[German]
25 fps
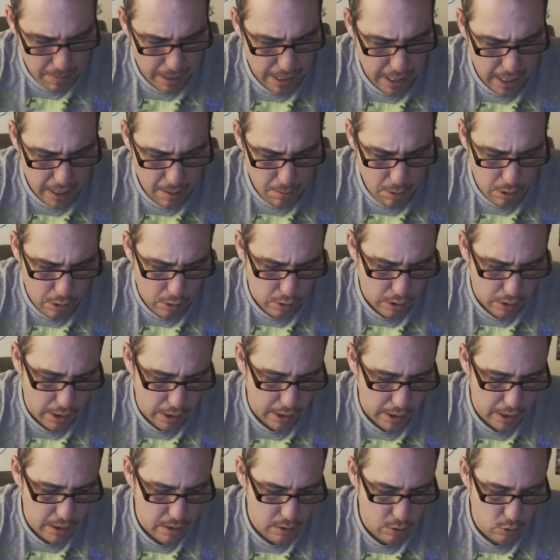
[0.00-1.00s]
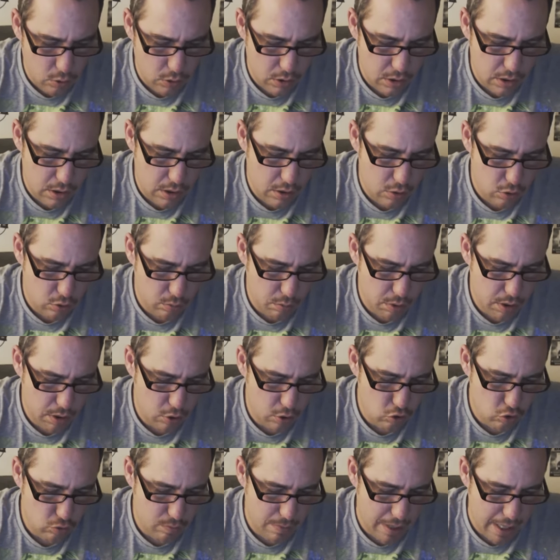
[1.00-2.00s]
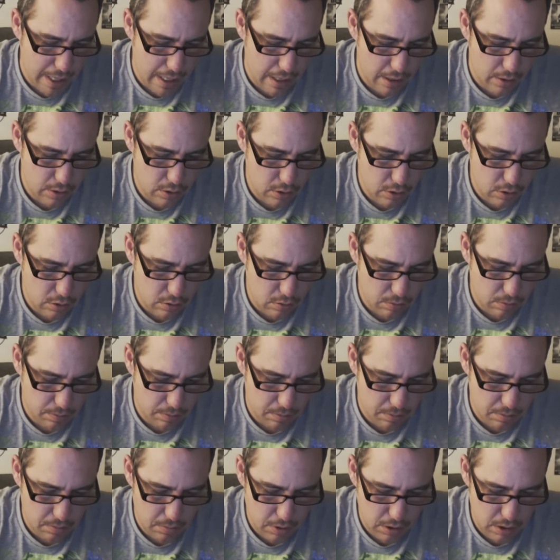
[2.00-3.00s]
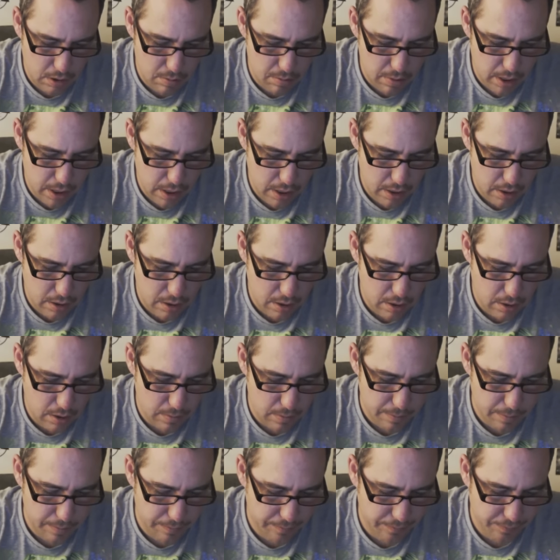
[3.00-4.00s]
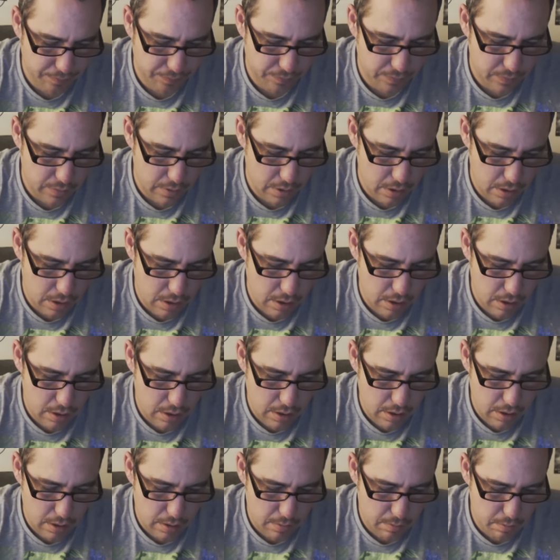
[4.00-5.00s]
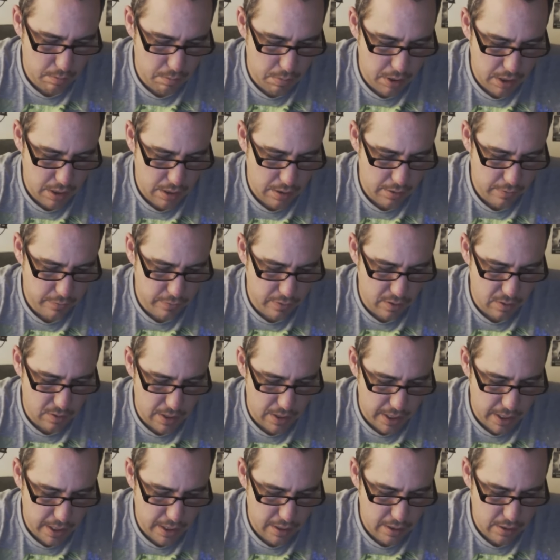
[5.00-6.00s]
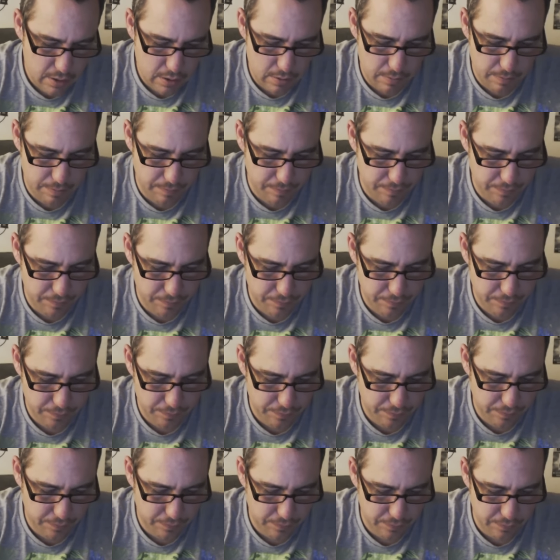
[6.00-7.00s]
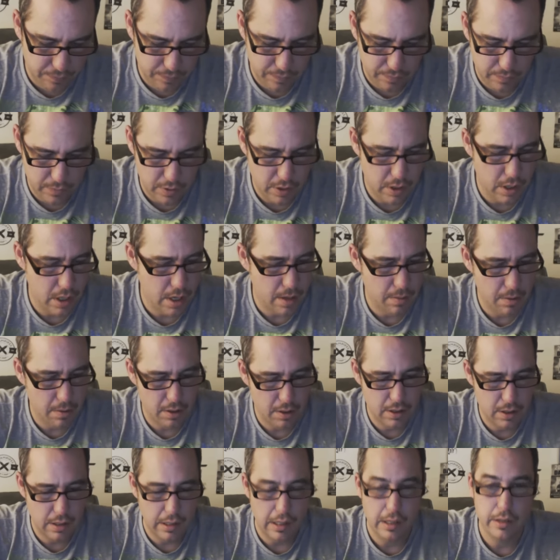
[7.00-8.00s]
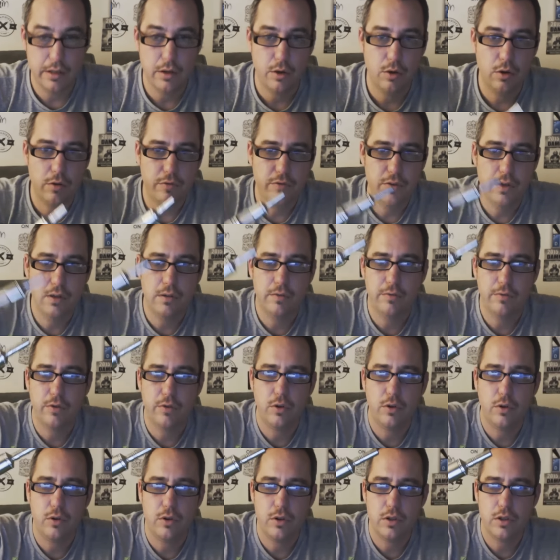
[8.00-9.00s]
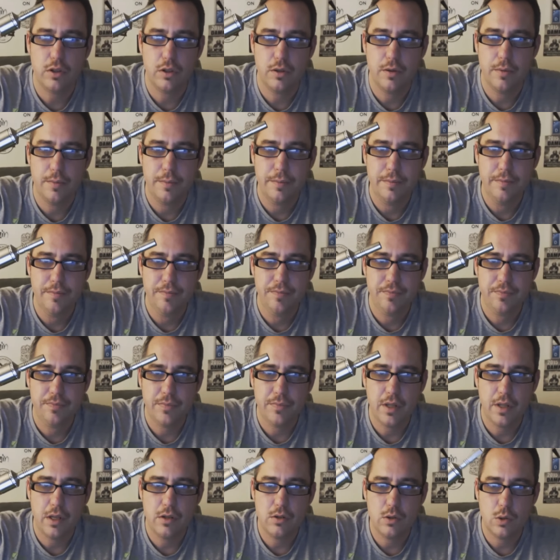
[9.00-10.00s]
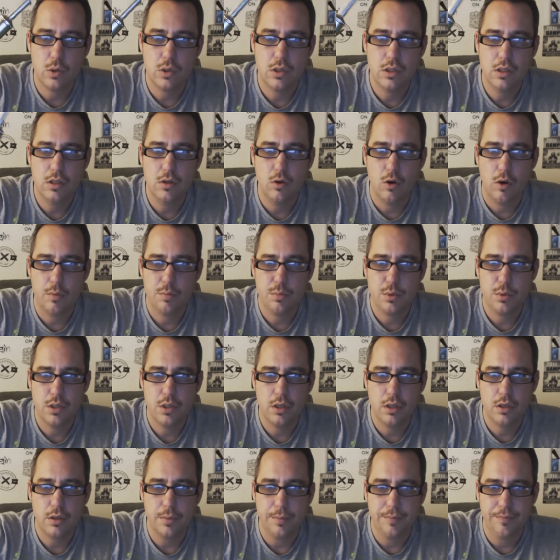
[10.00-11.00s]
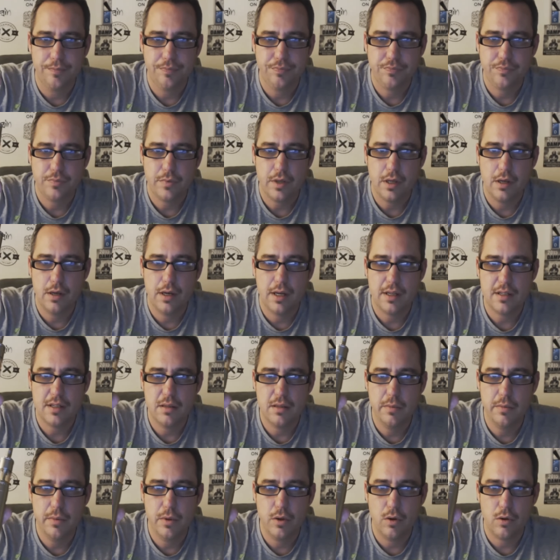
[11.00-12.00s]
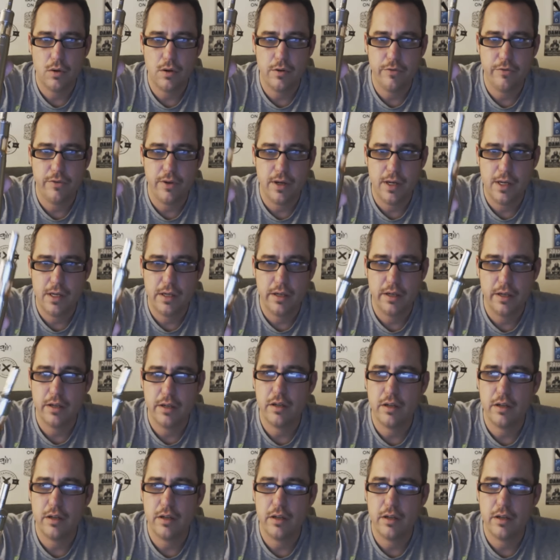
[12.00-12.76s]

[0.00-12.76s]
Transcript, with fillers: Man kann aber auch Geräte nutzen, die so ein bisschen schmaler sind. Ich nehme mal hier den BTV1. Den haben ja sicherlich auch noch viele von euch. Also auch die Optik lasse ich mir noch gefallen.